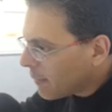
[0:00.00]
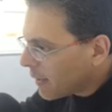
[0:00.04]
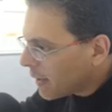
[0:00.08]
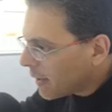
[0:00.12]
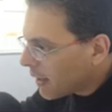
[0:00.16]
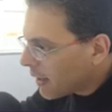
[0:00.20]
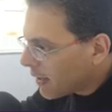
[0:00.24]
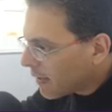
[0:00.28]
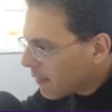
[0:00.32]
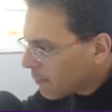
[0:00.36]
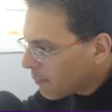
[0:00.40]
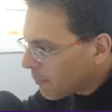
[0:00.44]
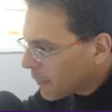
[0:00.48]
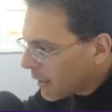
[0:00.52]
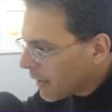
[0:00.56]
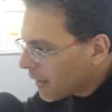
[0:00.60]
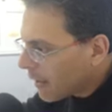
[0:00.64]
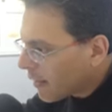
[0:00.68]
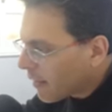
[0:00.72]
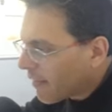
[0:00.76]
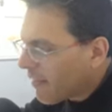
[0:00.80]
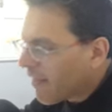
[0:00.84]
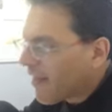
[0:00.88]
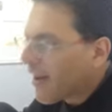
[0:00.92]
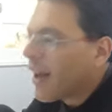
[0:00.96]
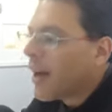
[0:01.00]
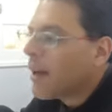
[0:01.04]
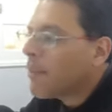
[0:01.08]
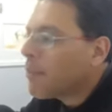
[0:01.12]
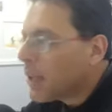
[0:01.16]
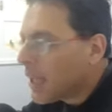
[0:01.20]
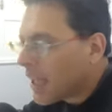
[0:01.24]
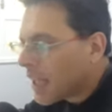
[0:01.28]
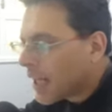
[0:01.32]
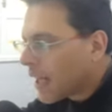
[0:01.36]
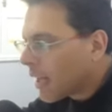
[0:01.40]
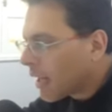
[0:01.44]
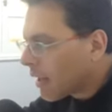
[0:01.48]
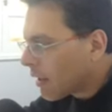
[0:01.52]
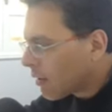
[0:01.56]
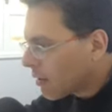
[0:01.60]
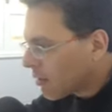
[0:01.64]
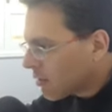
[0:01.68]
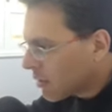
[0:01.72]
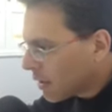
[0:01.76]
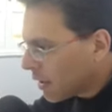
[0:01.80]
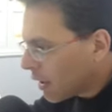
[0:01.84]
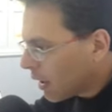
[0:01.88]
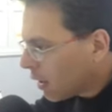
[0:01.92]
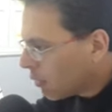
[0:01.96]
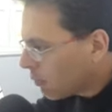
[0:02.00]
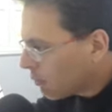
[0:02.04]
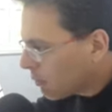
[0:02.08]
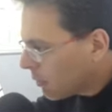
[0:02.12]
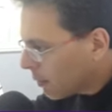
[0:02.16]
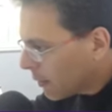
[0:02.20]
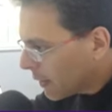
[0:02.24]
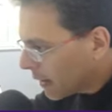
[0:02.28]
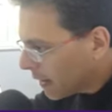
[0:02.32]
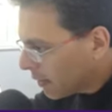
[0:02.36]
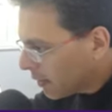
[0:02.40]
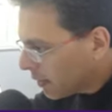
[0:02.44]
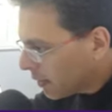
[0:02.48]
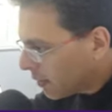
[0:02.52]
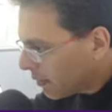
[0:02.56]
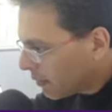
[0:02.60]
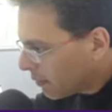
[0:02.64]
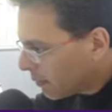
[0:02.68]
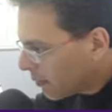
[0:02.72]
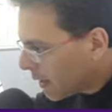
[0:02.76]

para, para reaplicarlos en algún momento.